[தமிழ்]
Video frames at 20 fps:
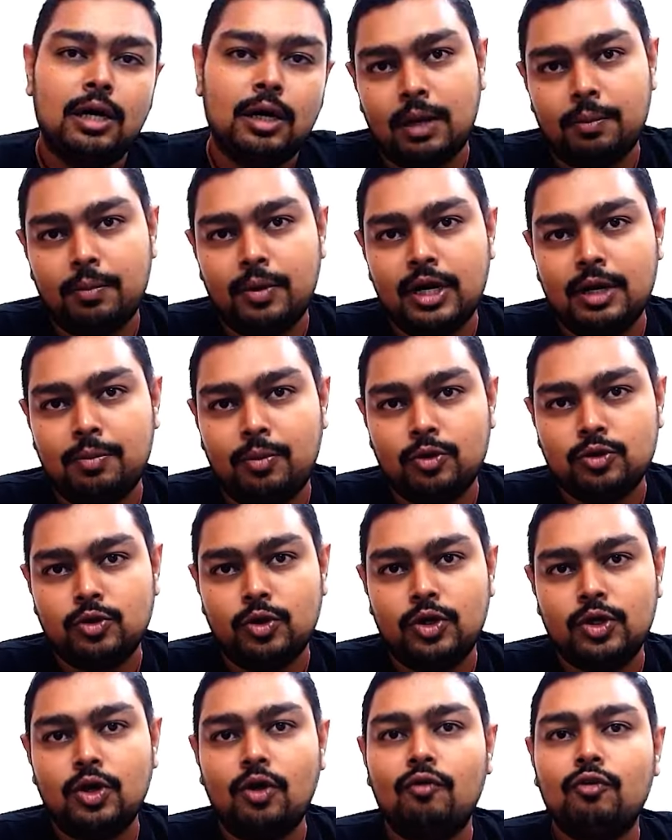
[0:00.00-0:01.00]
கம்பெனியை பொறுத்த
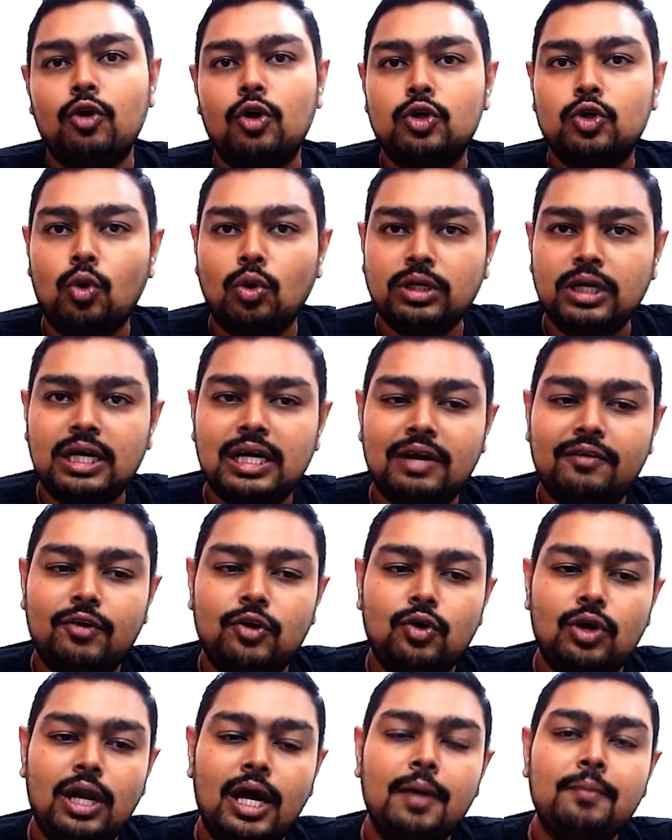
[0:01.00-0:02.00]
வரைக்கும் அவங்களோட டோட்டல்
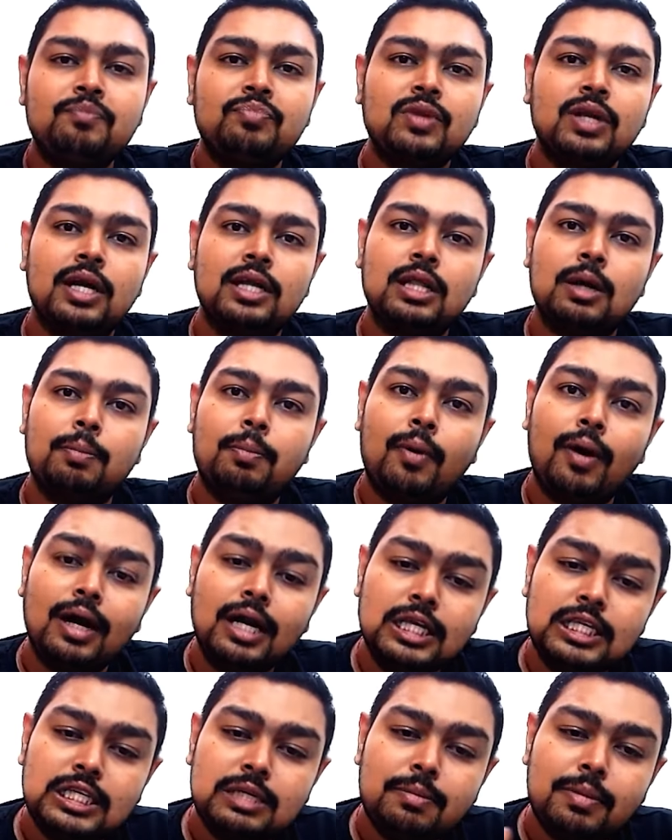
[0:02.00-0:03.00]
ரெவென்யூவில் இந்த
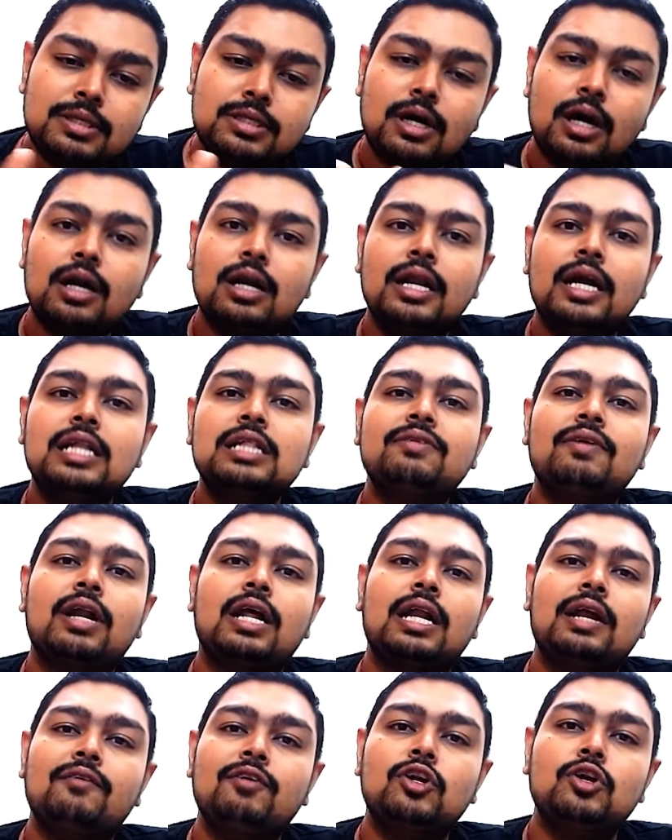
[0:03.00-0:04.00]
பாலிசி பஜார்லேருந்து வர
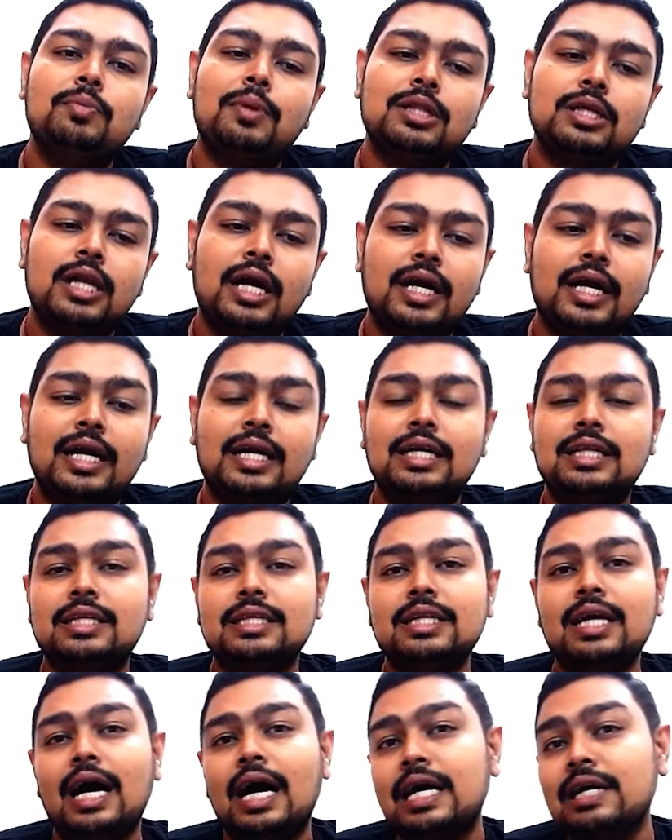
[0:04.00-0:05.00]
ரெவன்யூ பார்த்தீங்கன்னா
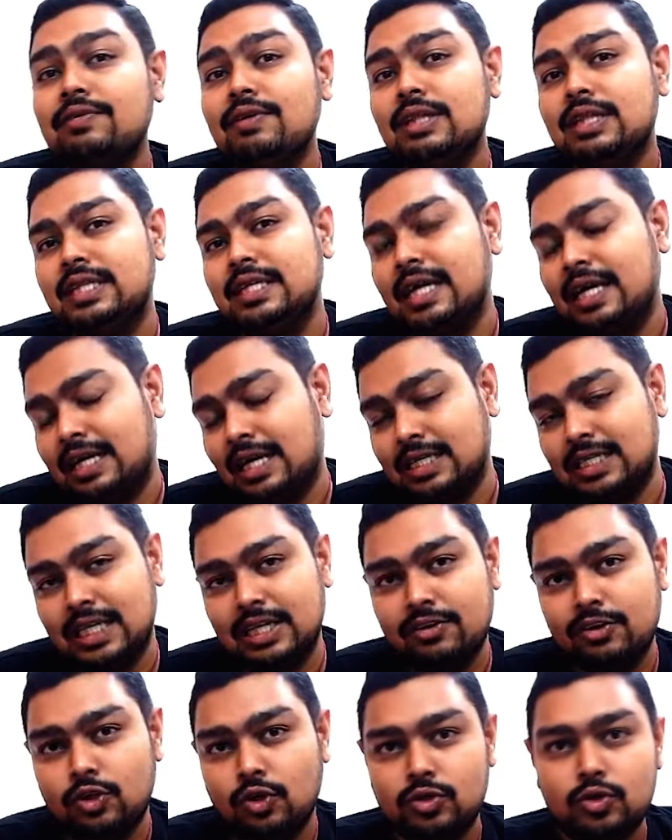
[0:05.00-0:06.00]
கிட்டத்தட்ட அறுபத்தி எட்டரை
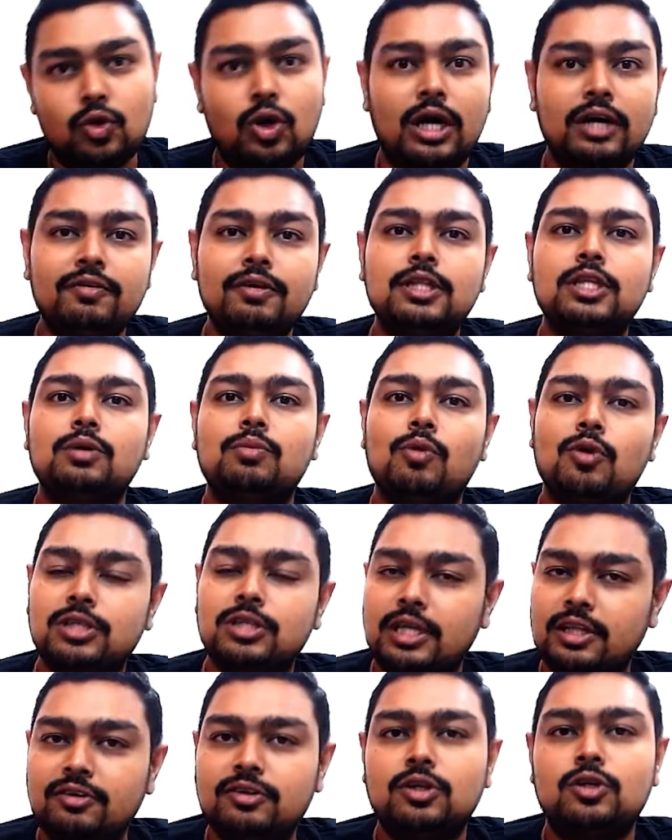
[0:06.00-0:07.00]
சதவீதம் ஸோ அறுபத்தி ஒம்பது
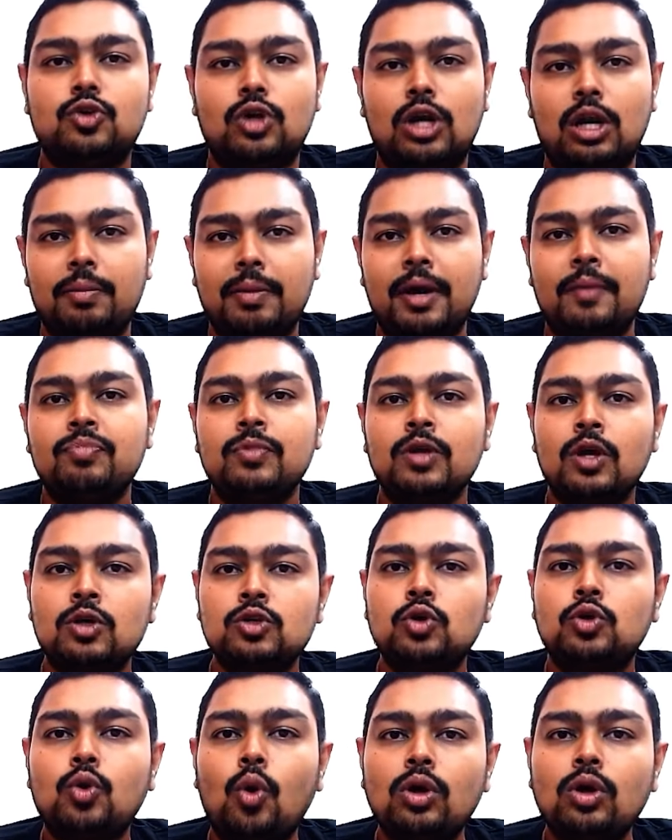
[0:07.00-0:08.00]
சதவீதம் சொல்லாமே
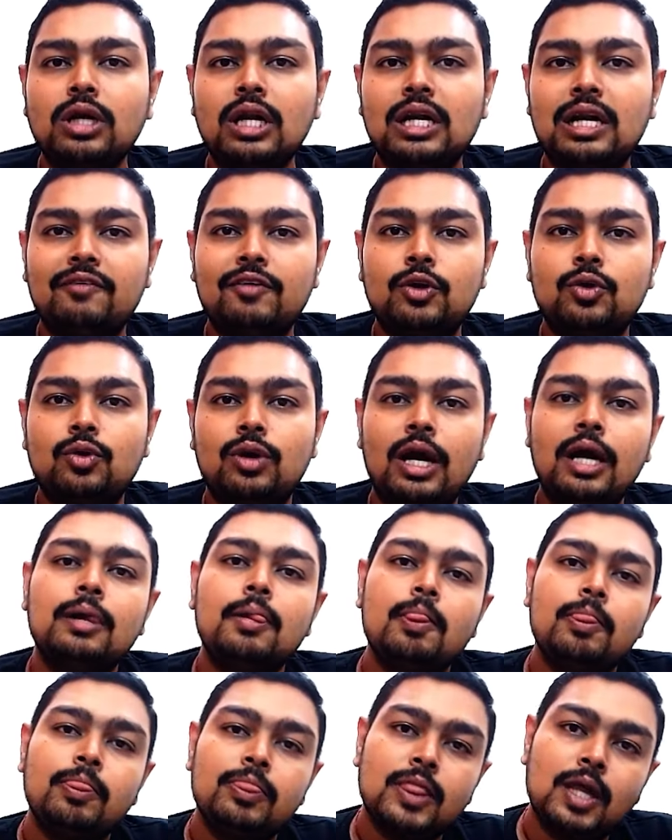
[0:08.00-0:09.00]
ஸோ டோட்டல் ரெவன்யூவில்
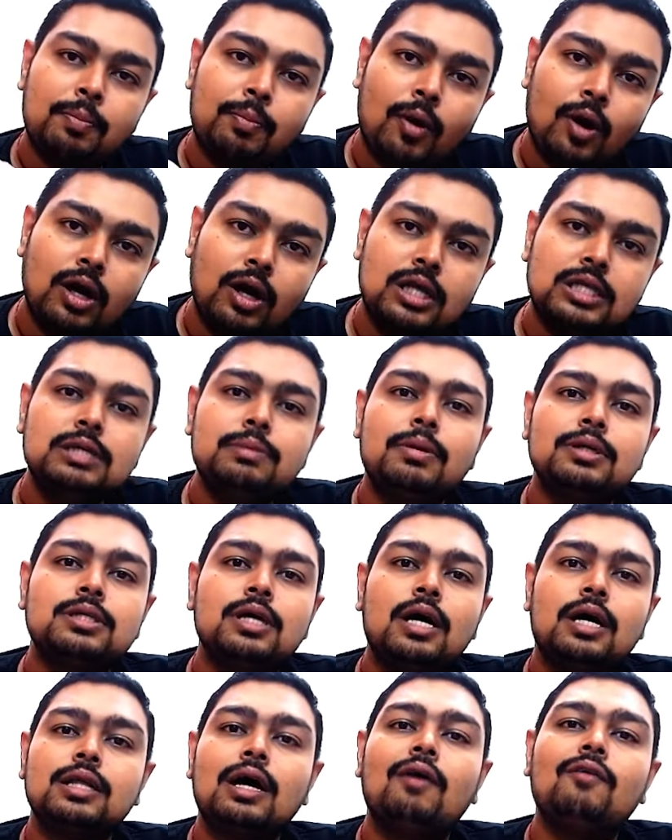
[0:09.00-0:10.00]
இந்த பாலிசி
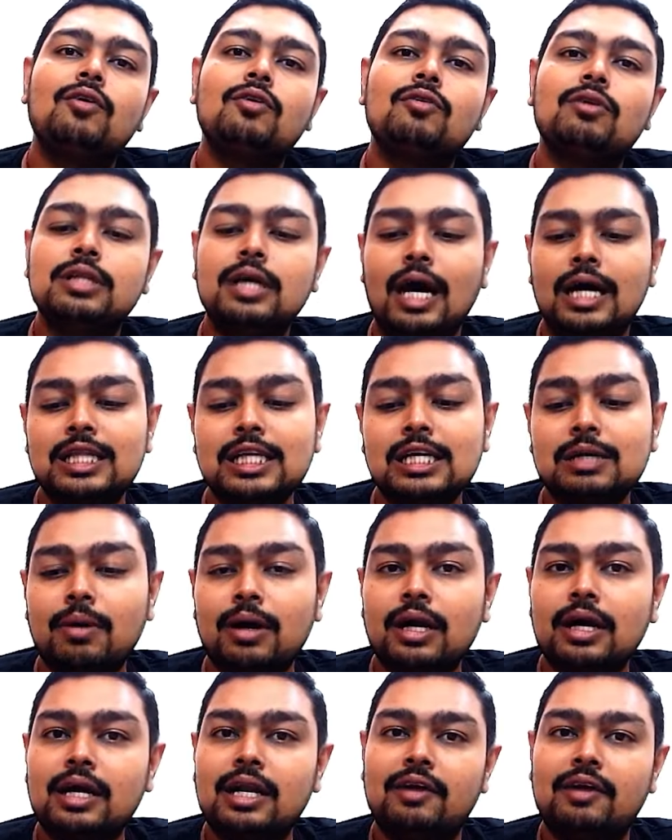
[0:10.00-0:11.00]
பஜார் தான் அவங்களுக்கு வந்து
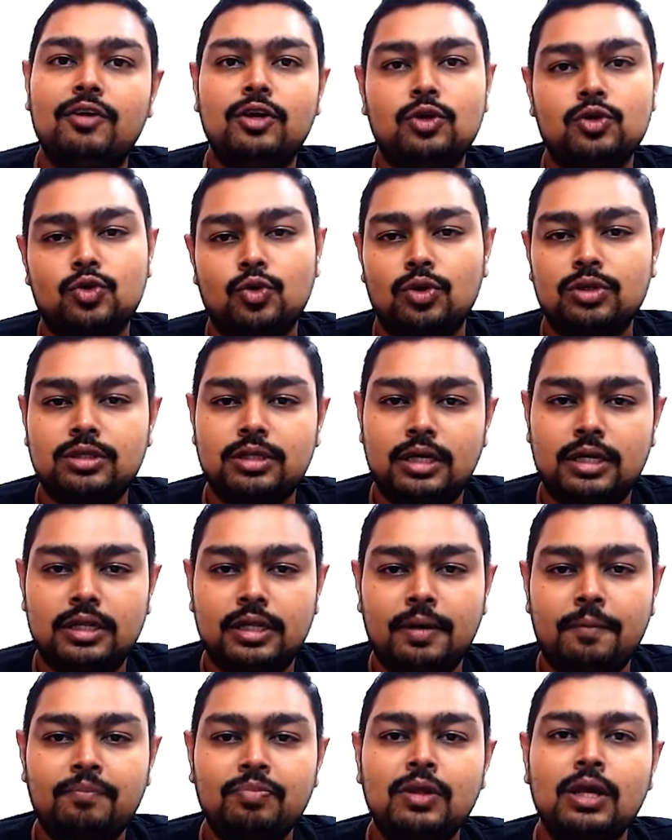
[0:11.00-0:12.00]
அதிகமான ரெவன்யூ சோர்ஸ் தருது
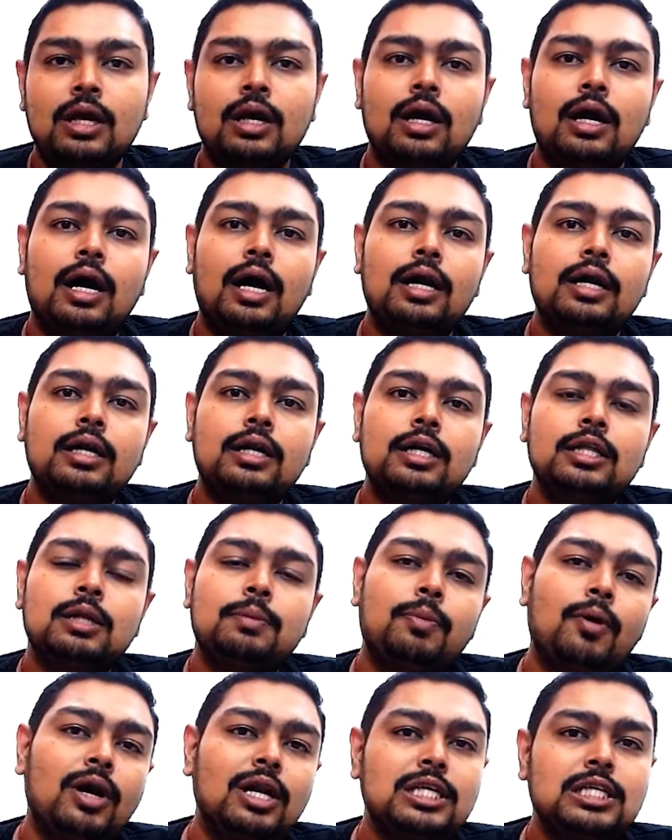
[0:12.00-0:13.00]
அண்ட் இந்த
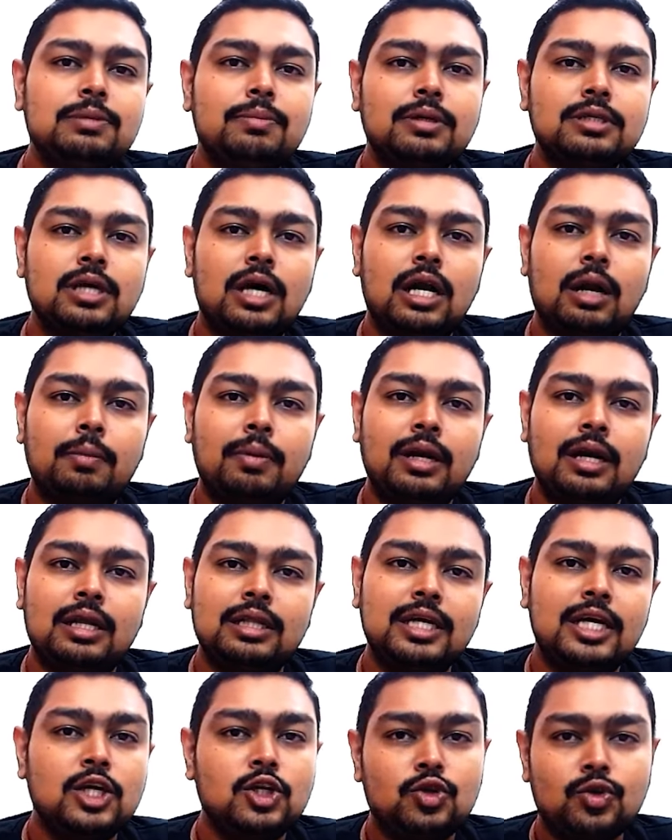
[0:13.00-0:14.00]
பாலிசி பஜார்
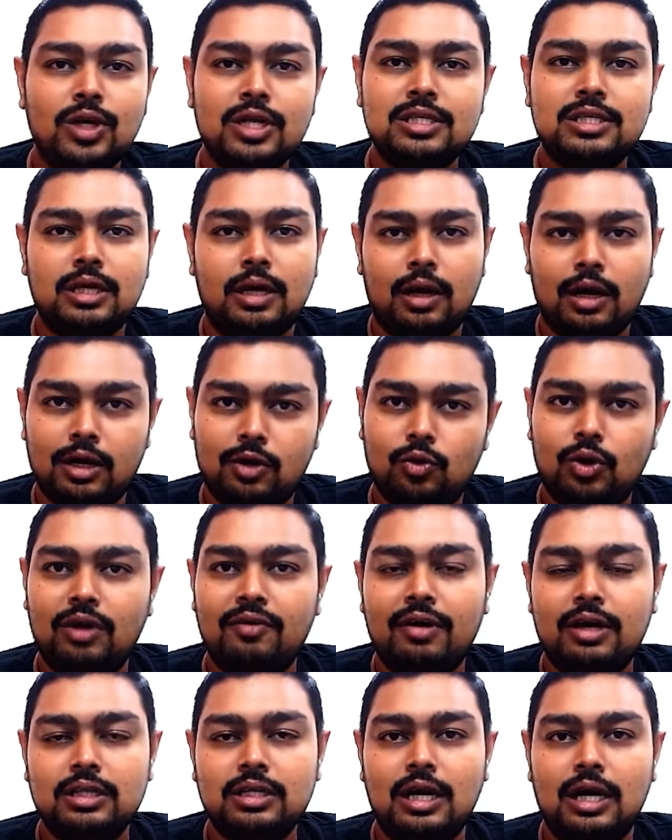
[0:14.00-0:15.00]
அப்படின்றது இன்சூரன்ஸ்க்குள்ளே
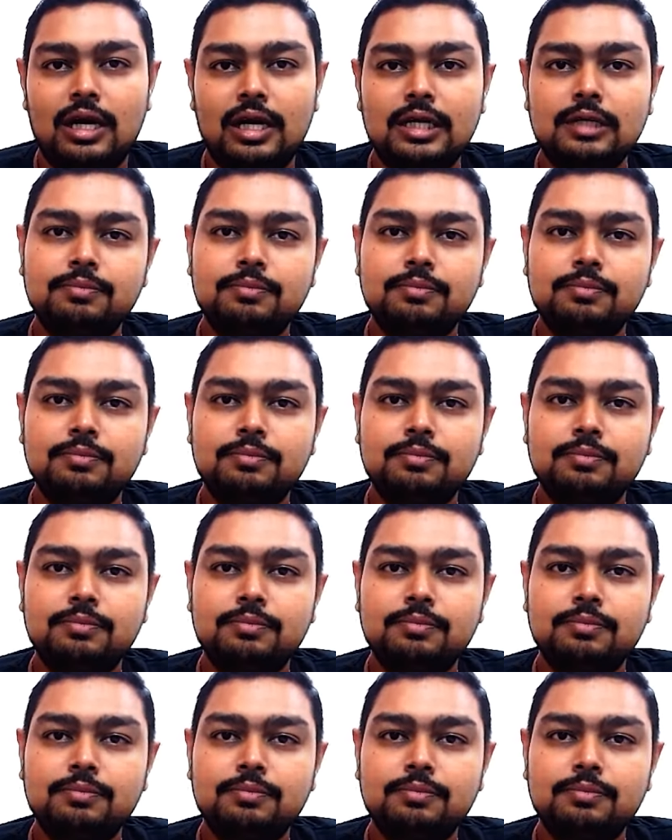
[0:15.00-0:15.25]
வரதுனால